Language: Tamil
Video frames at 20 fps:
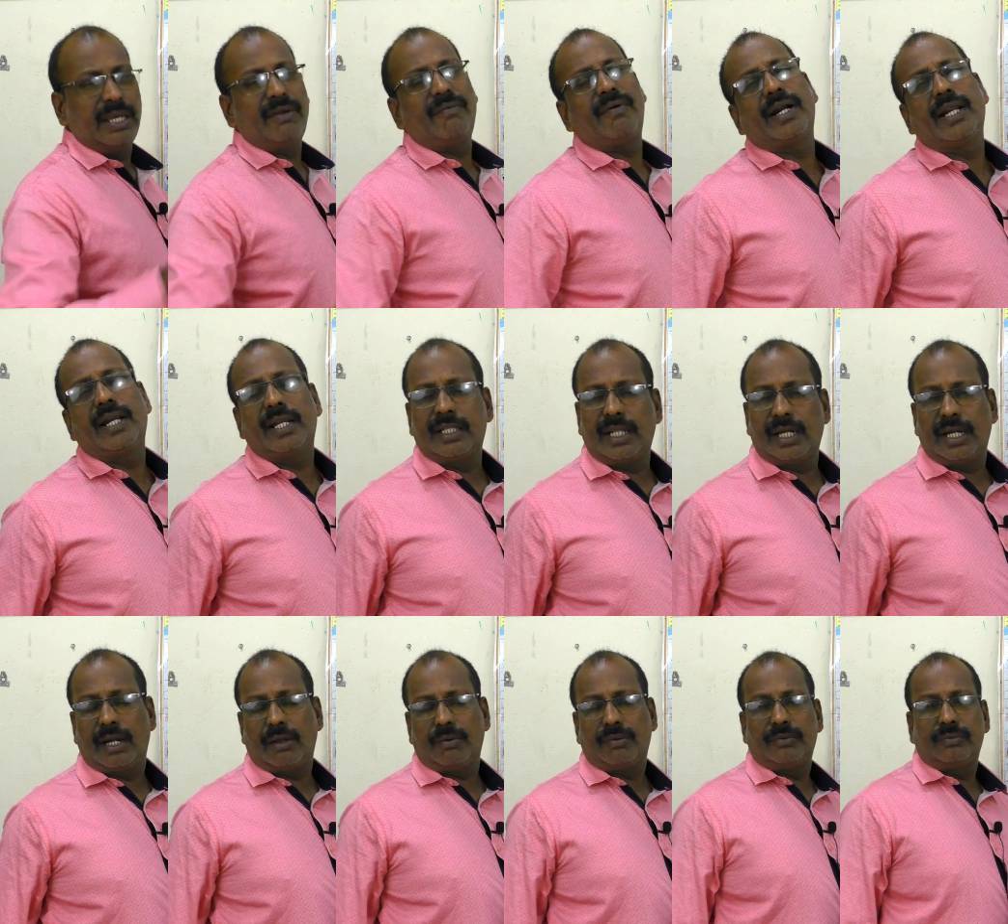இதே வானிலை
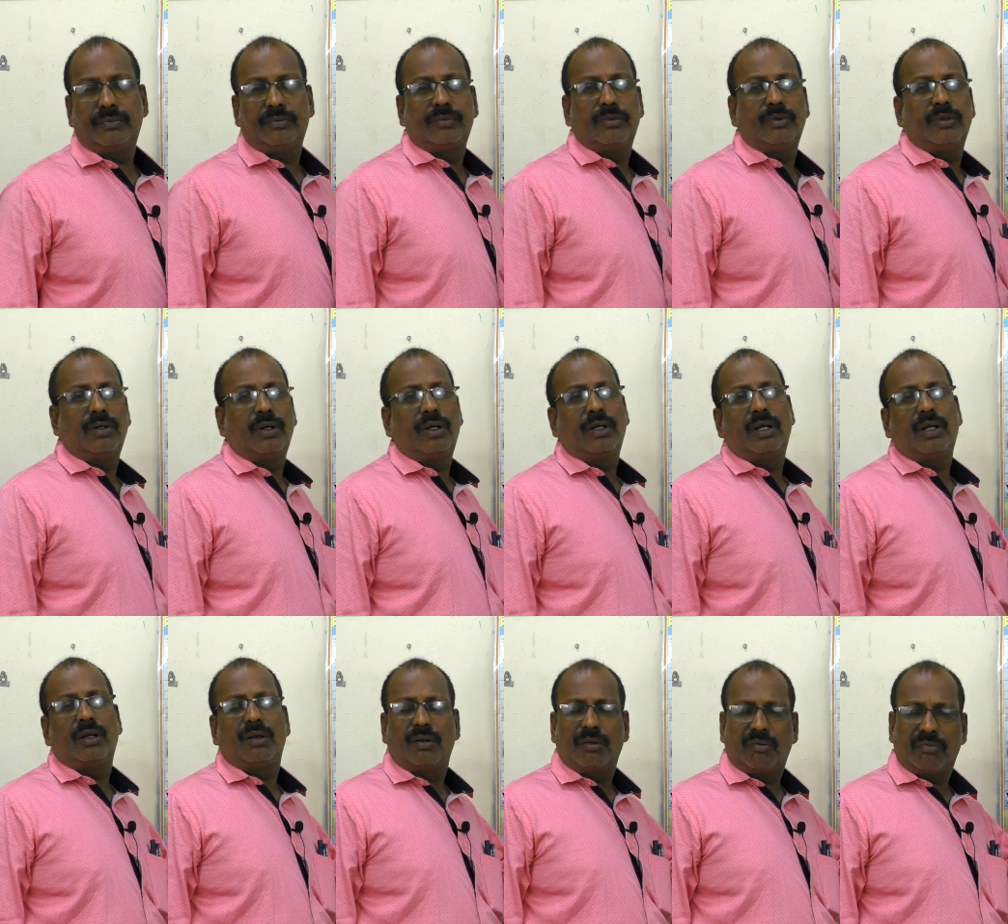தான் நிலவும்
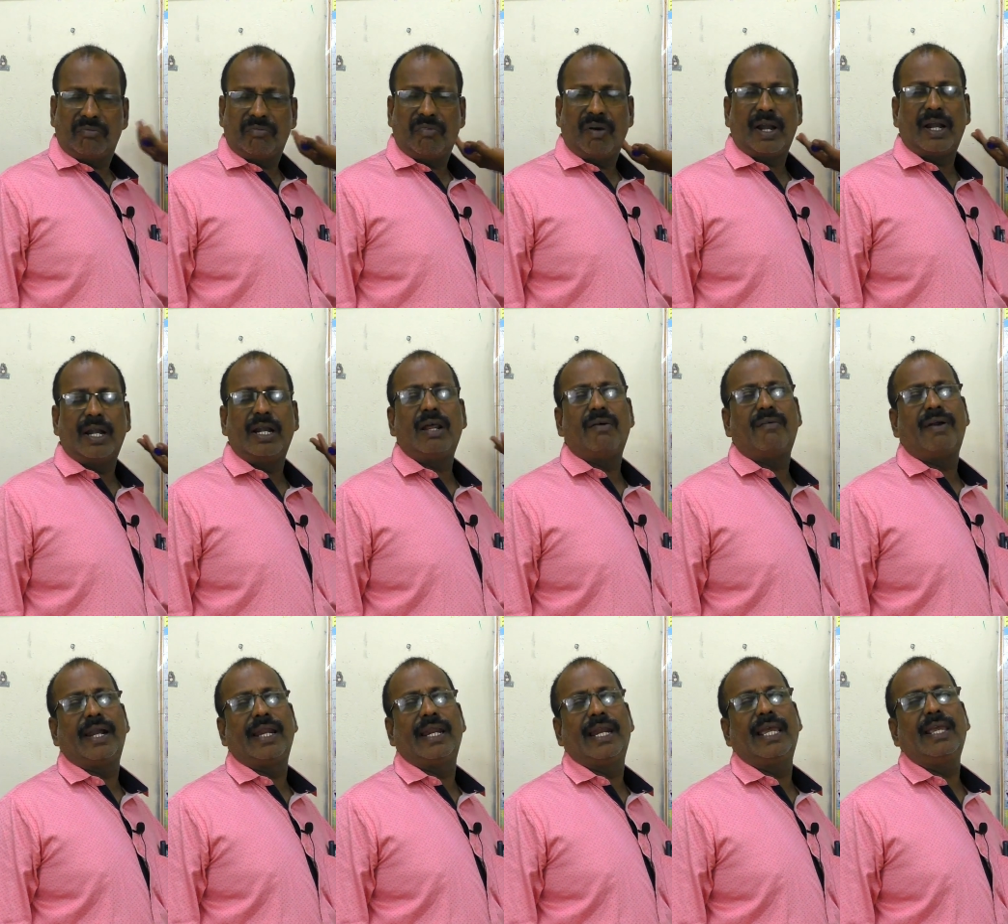வறண்ட
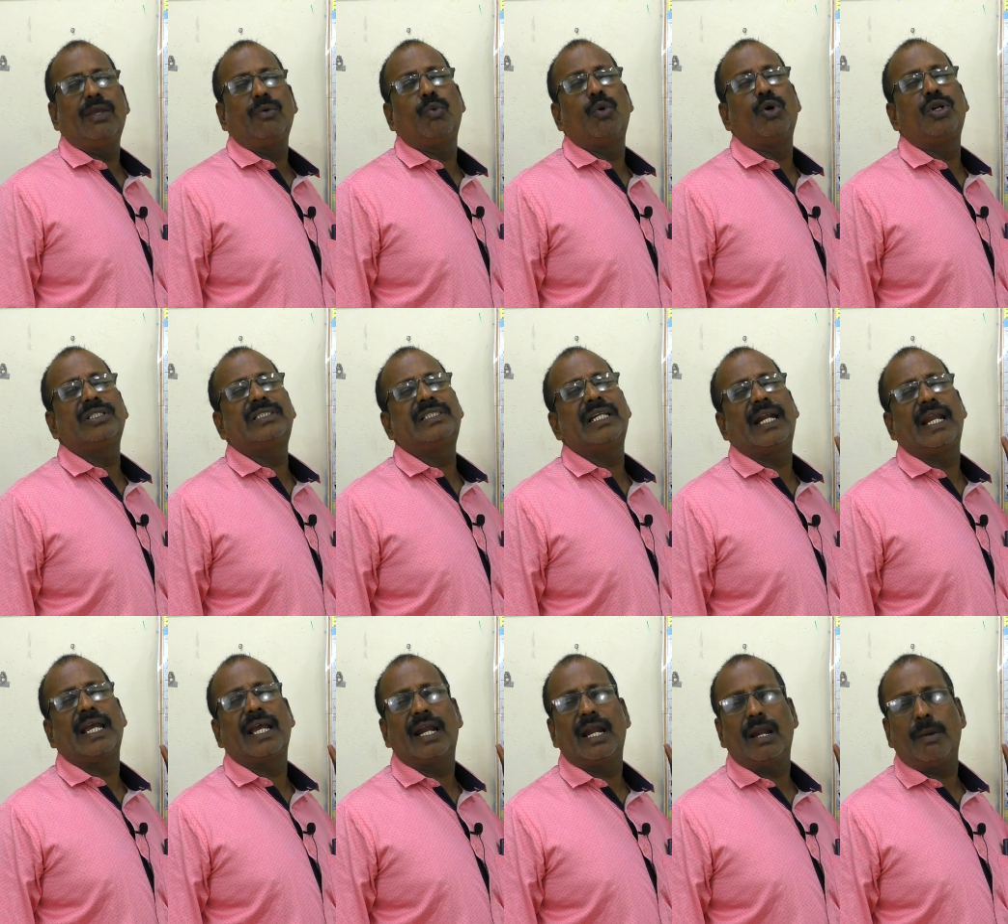வானிலை ஒரு சில
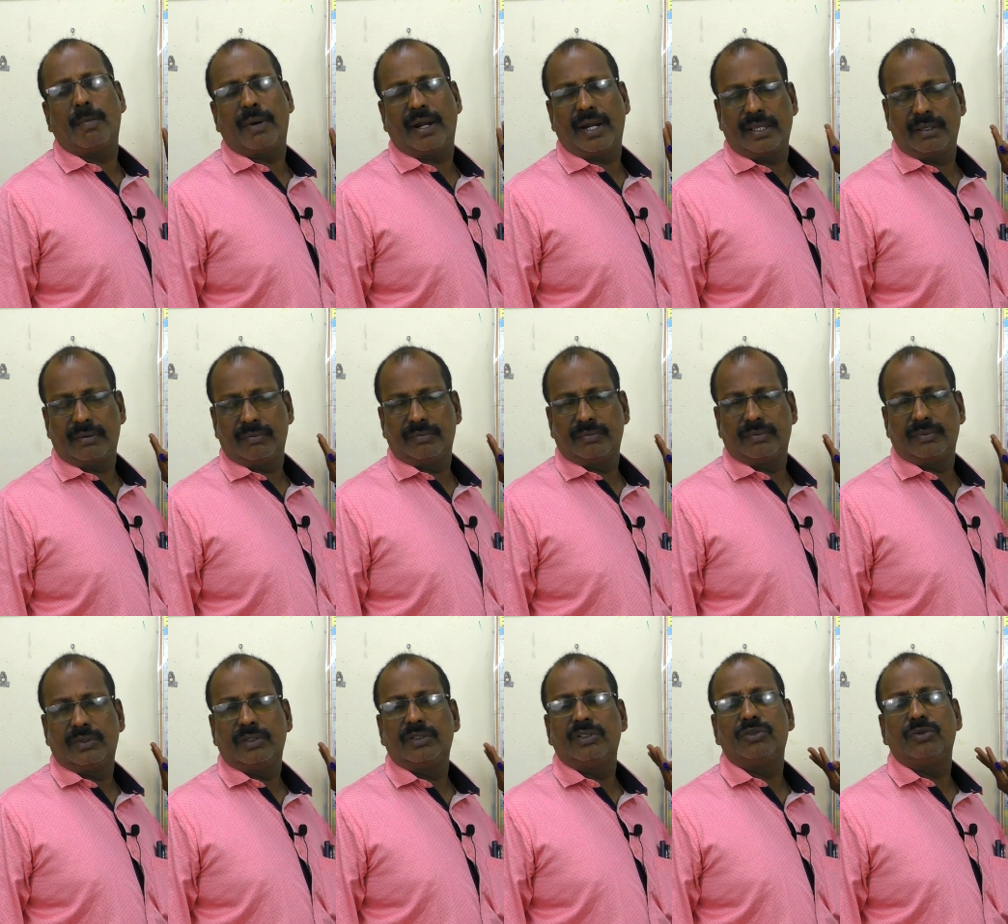இடங்களில் மழை
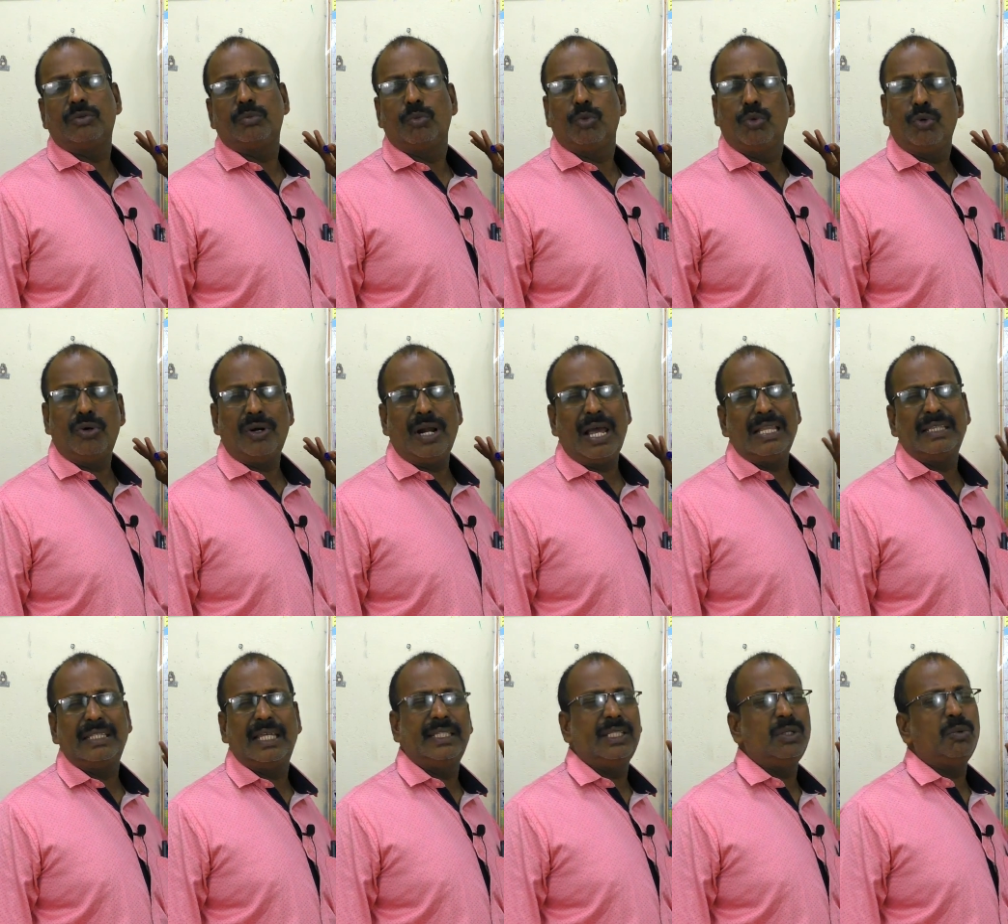
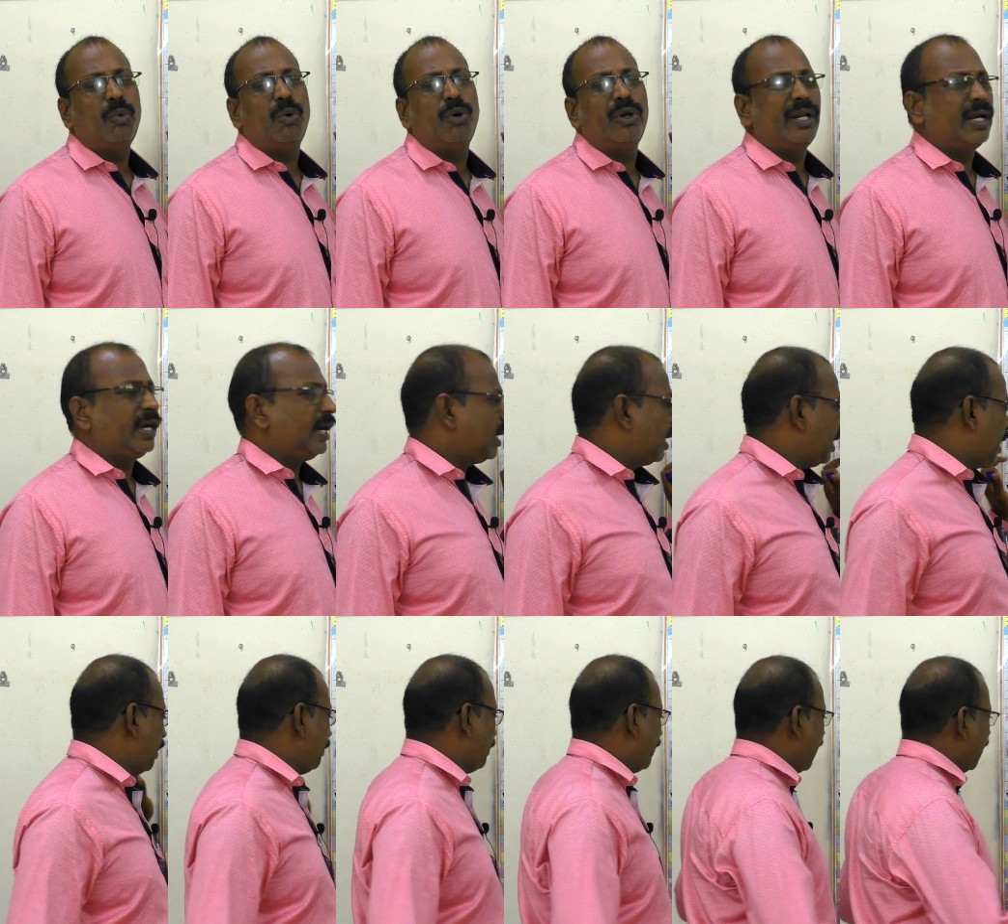மூன்றாம் தேதி ஓரிரு
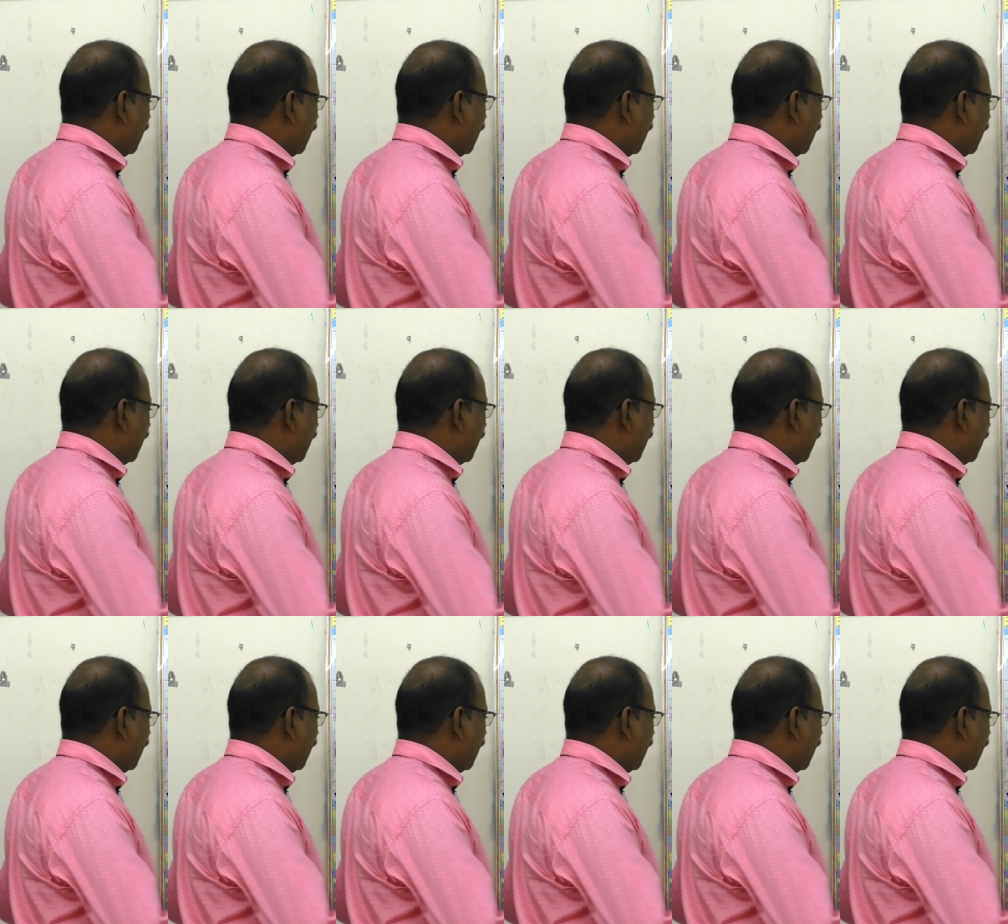இடங்களில்